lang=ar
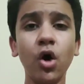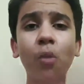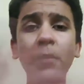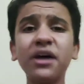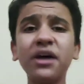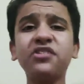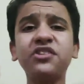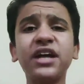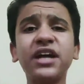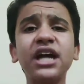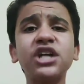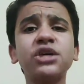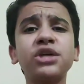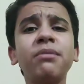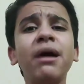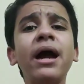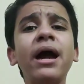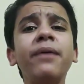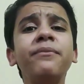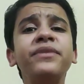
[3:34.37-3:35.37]
وبس كده يا
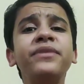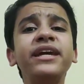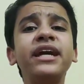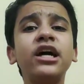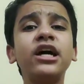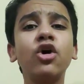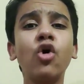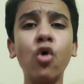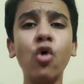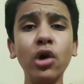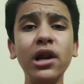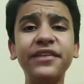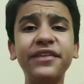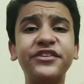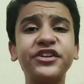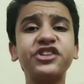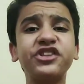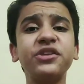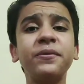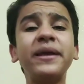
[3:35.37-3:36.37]
شباب دي كانت كل
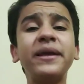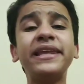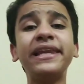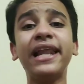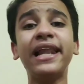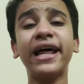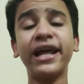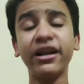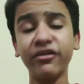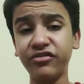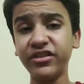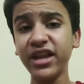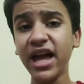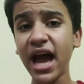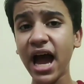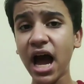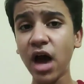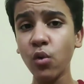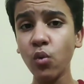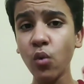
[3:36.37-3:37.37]
التسريبات اللي
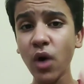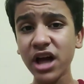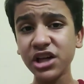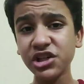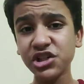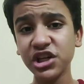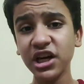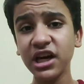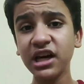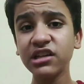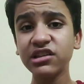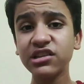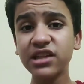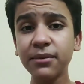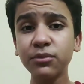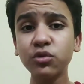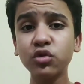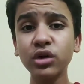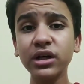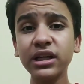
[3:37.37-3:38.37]
عرفناها عن وحش
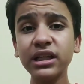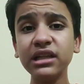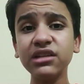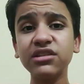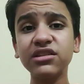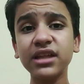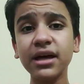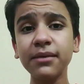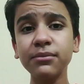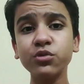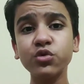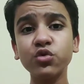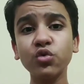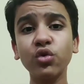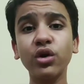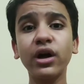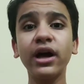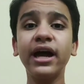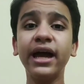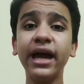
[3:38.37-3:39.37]
سامسونج جديد
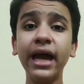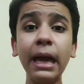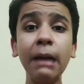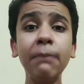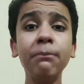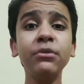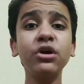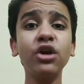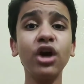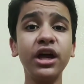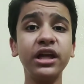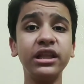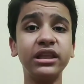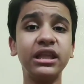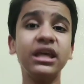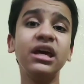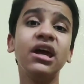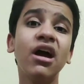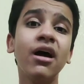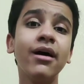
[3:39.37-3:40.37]
سامسونج ام
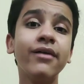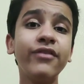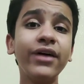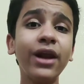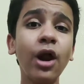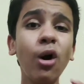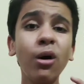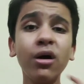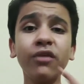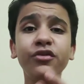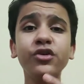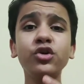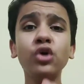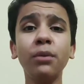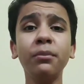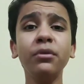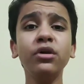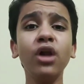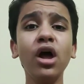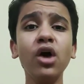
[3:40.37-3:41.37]
90 فلو عجبكم الفيديو
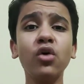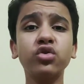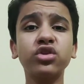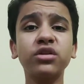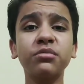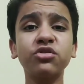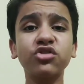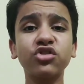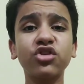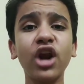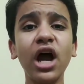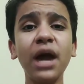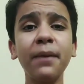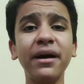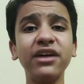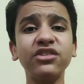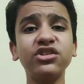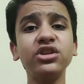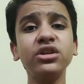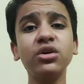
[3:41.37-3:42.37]
اعمل لايك وسبسكرايب
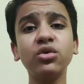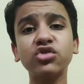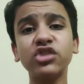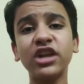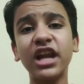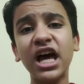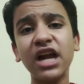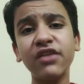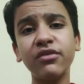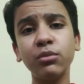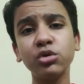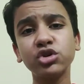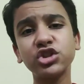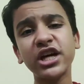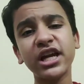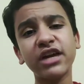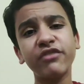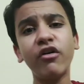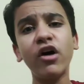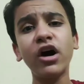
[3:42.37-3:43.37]
عايزين نوصل ل 1000
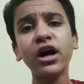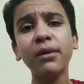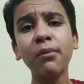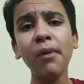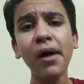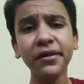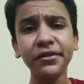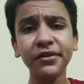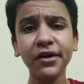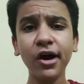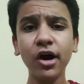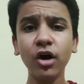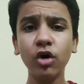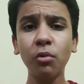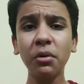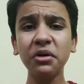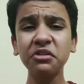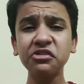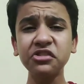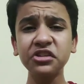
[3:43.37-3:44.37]
مشترك في اقرب وقت
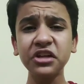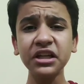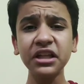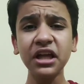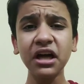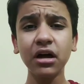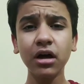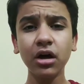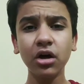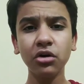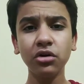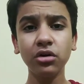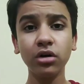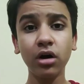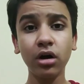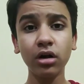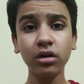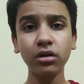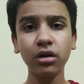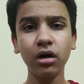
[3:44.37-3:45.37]
وبس كده
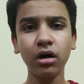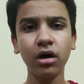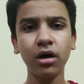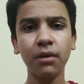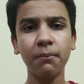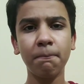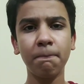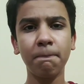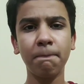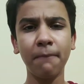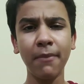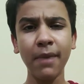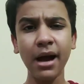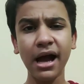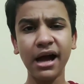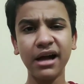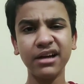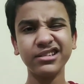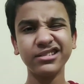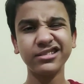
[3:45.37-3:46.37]
يلا
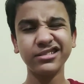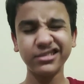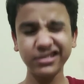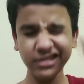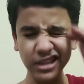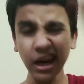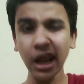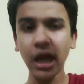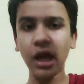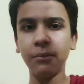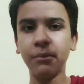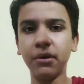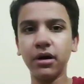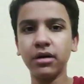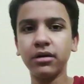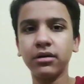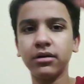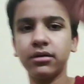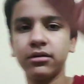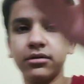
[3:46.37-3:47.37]
مع
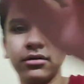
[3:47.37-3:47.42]
السلامه